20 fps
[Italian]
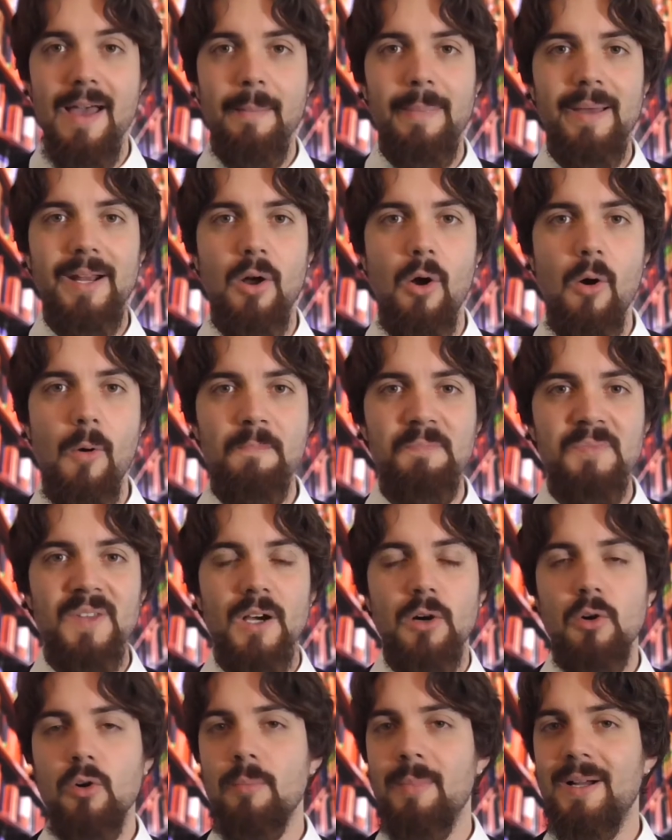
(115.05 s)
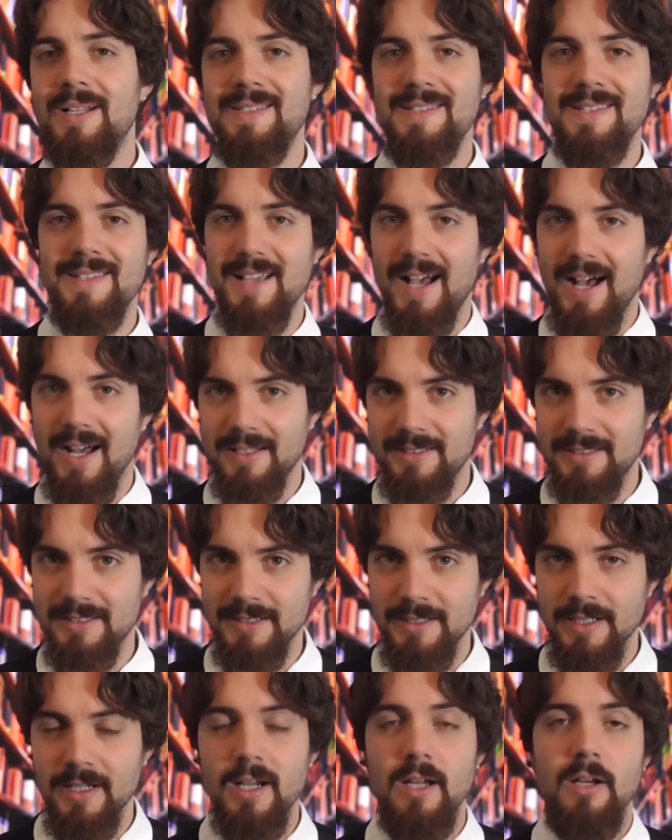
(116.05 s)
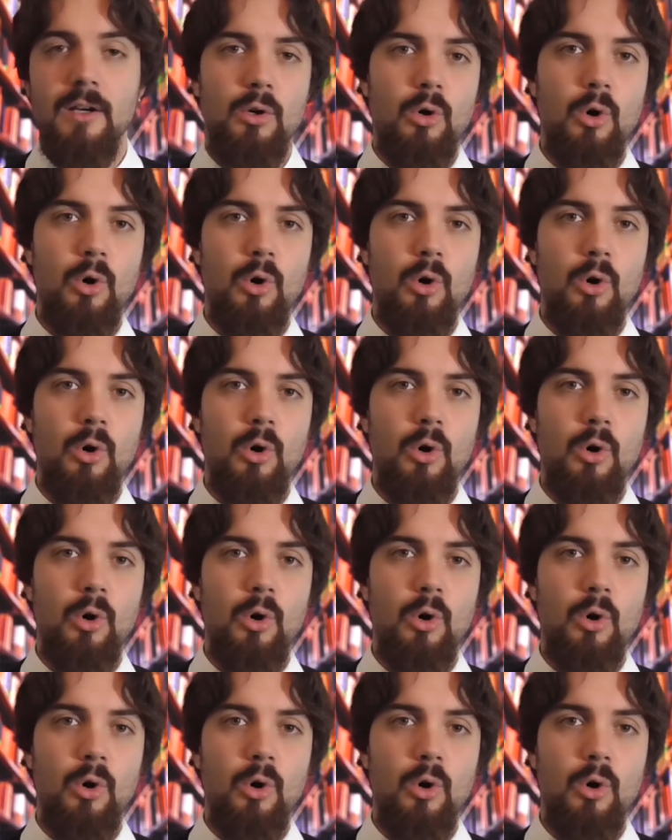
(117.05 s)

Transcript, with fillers: però romanzati